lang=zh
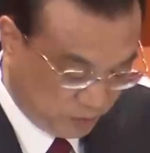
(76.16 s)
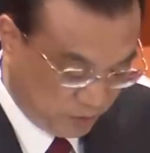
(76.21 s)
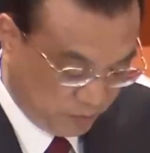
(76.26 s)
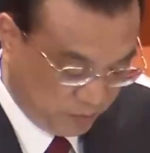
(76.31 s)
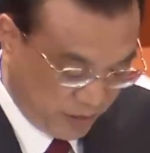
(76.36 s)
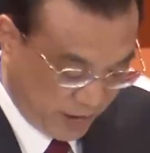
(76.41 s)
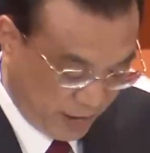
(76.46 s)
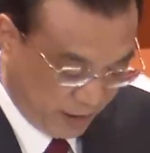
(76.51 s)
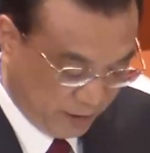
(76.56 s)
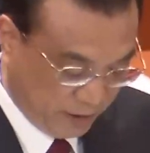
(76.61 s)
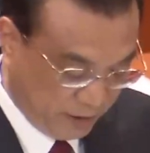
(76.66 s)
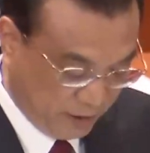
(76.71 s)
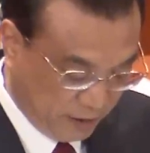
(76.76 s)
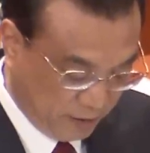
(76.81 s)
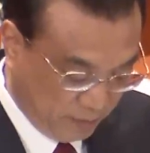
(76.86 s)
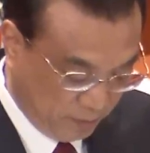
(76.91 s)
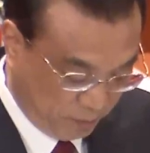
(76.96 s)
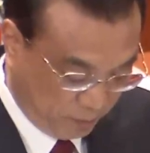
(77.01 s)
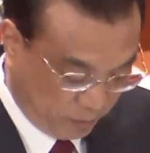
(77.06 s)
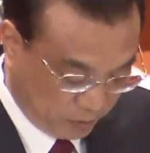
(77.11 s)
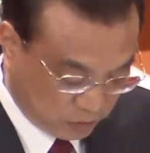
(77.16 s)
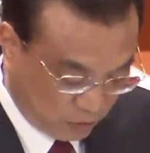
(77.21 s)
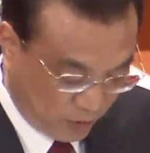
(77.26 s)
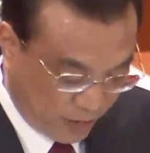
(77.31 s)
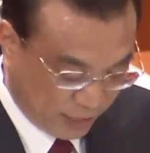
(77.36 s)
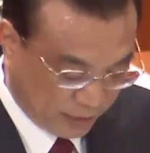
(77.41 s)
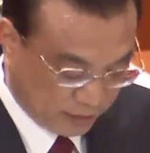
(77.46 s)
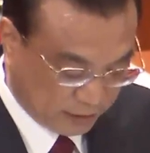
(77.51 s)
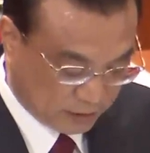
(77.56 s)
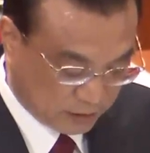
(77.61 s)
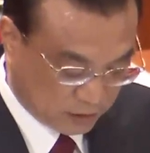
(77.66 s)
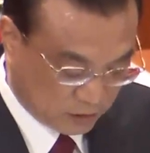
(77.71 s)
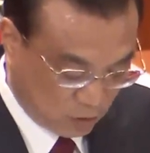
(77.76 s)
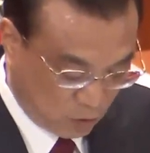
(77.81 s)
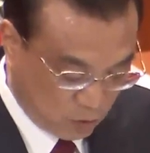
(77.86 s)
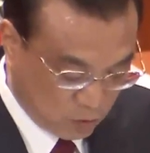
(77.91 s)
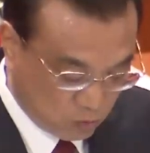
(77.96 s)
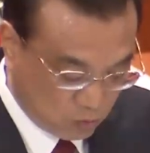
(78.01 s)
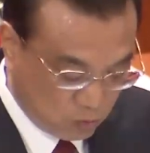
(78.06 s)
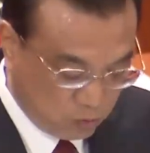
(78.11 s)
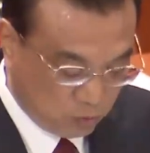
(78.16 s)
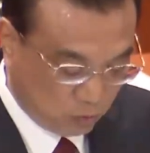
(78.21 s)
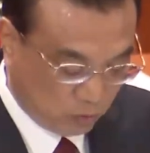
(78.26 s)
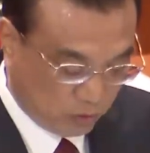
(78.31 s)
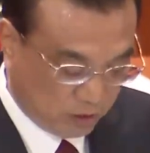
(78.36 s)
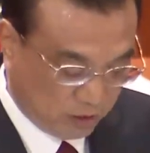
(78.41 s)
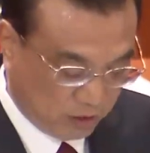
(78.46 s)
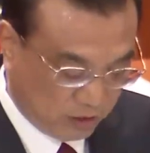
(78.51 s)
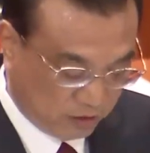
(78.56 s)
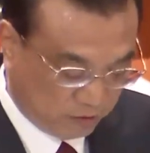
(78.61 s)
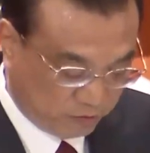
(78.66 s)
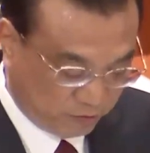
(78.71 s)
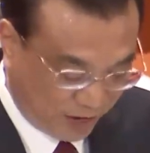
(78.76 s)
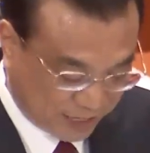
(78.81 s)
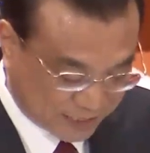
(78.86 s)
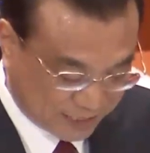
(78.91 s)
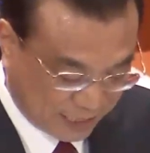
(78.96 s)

基本面不断巩固和